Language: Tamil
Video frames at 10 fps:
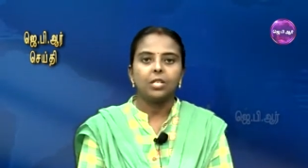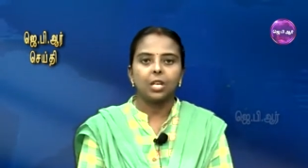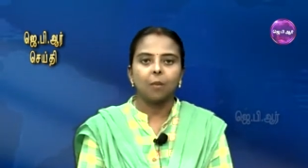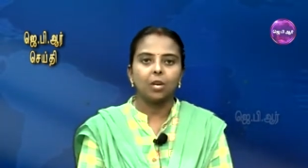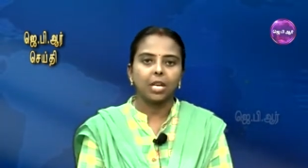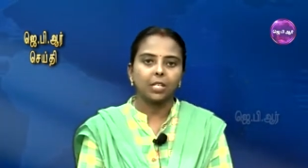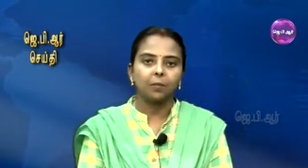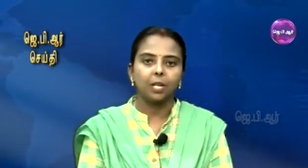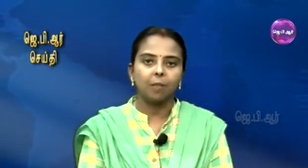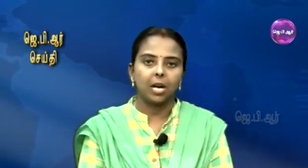ஜம்மு
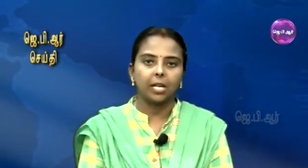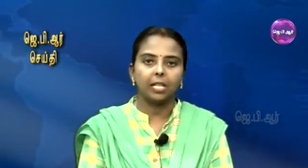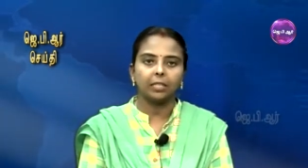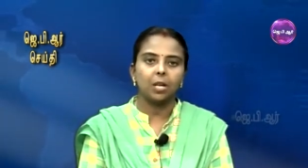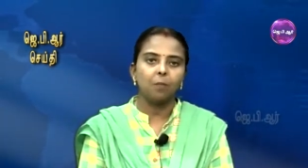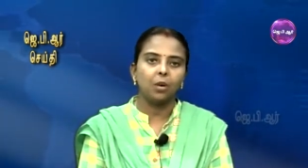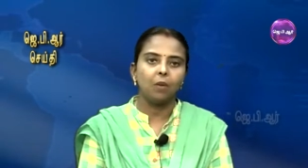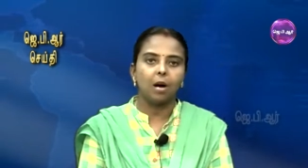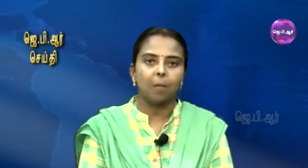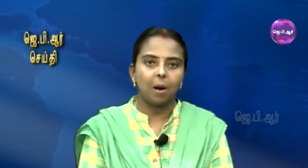காஷ்மீர் மாநிலத்தின்
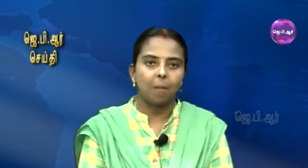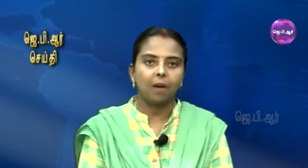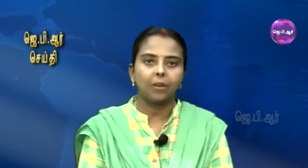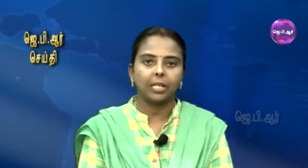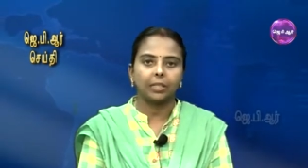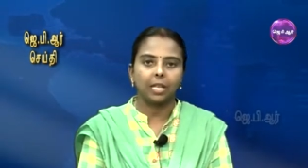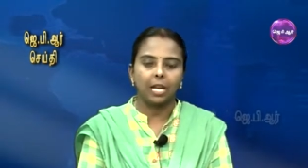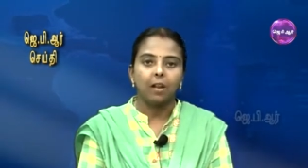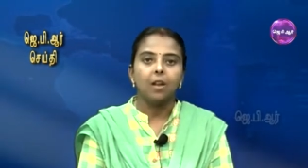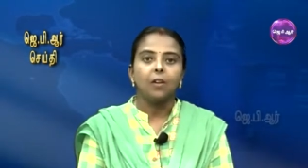புல்வாமா மாவட்டத்தில்